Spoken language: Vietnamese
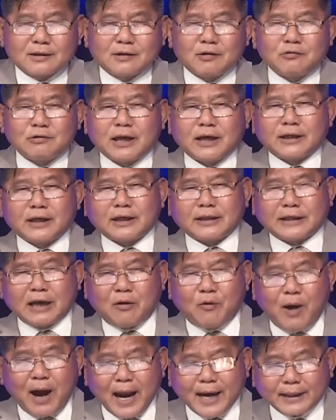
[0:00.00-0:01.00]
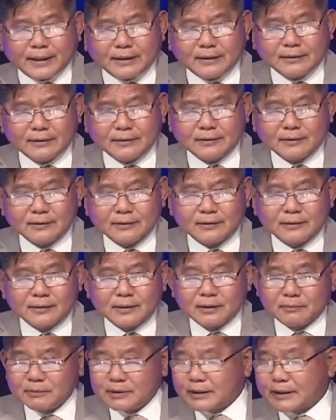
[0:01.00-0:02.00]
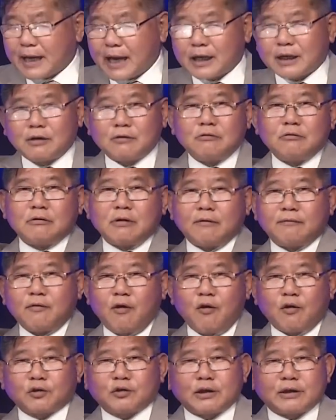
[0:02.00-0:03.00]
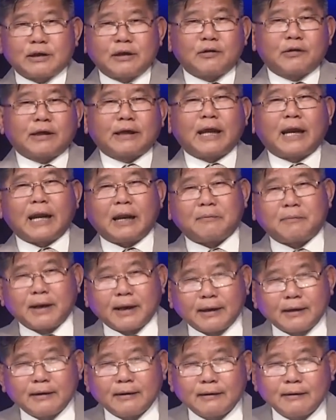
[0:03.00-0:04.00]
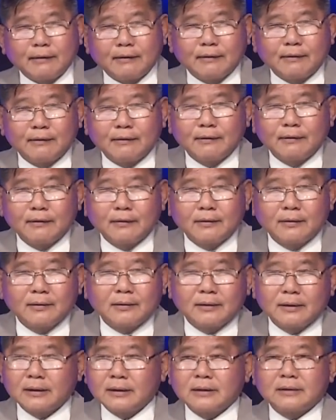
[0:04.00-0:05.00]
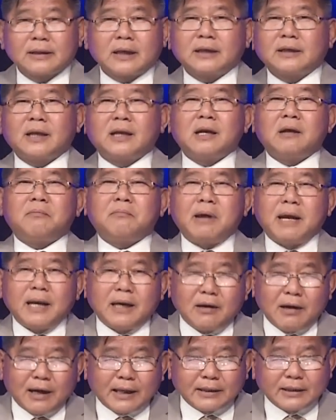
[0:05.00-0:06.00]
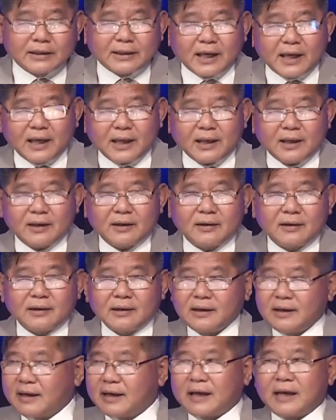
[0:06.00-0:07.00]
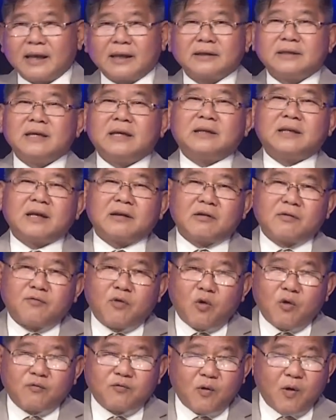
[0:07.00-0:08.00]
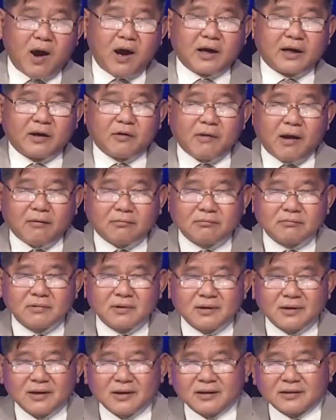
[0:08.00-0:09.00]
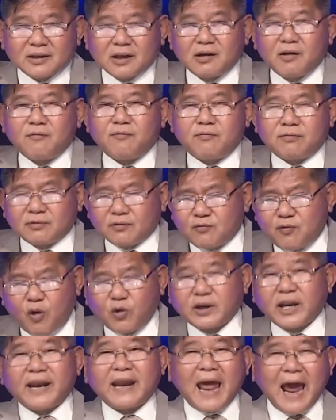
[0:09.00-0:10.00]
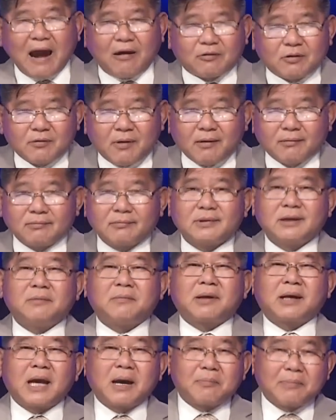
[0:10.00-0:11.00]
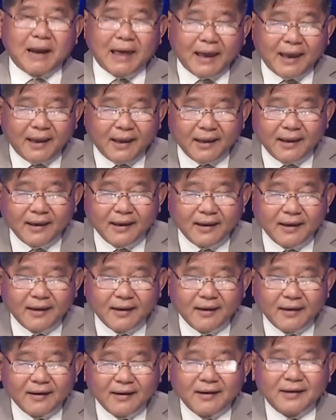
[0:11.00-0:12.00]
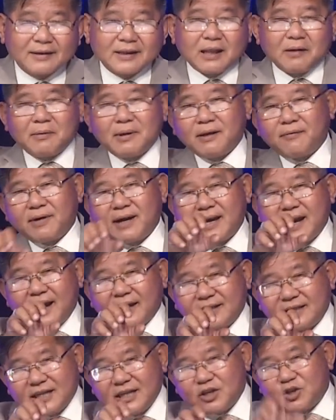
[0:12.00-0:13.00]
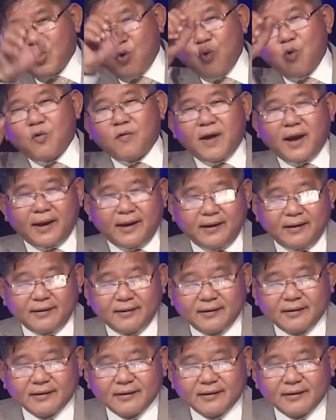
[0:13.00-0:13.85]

cứu nhân nhân trả oán vì ra cứu nó vô có chuyện gì nó kiện là mình thành nhà nước mỹ nó là như thế Nghe, nhìn thấy là vô vô ơn đúng không thế là vô nhân đạo đúng không nhưng mà nó hợp lại thế bây giờ vấn đề di chú vậy